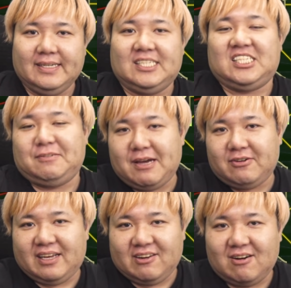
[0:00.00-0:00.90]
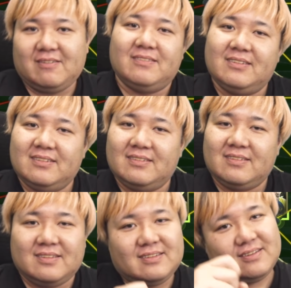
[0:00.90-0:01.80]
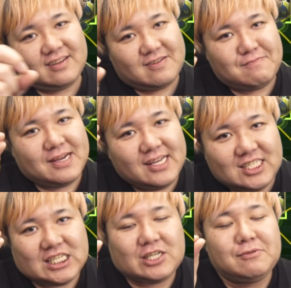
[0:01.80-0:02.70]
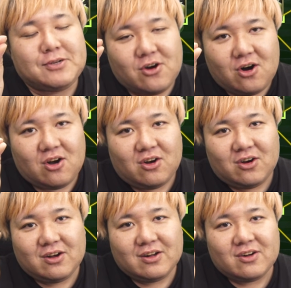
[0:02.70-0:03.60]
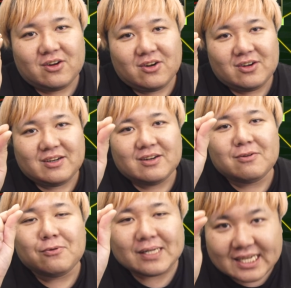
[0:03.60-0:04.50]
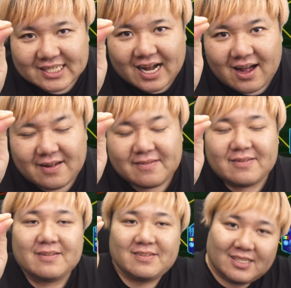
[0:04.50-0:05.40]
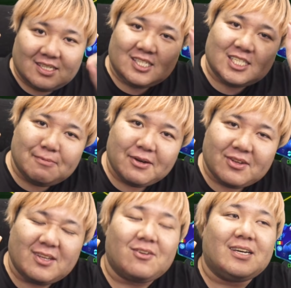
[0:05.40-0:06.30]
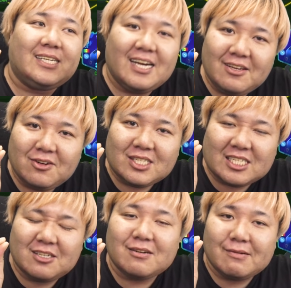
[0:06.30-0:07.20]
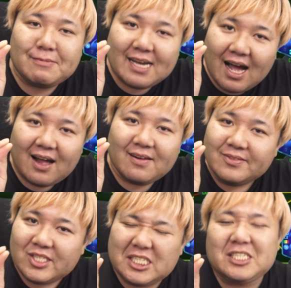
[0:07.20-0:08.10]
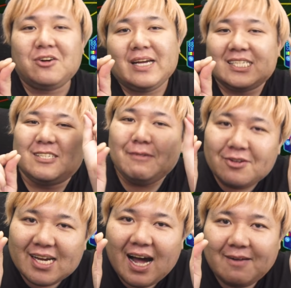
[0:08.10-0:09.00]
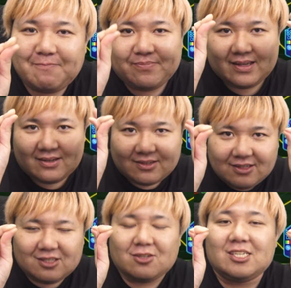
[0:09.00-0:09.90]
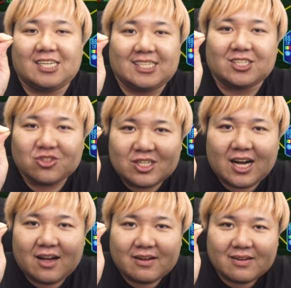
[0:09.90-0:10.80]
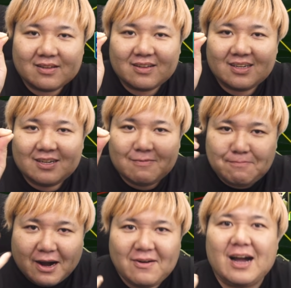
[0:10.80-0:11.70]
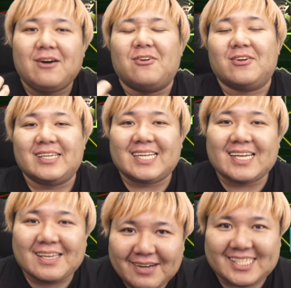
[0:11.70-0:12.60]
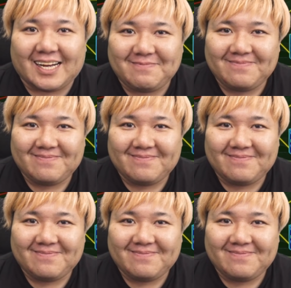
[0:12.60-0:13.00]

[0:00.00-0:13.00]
シメオネの右乳首を私がシメオネの左乳首が父親シメオネがグッと握った瞬間パワーをいただきました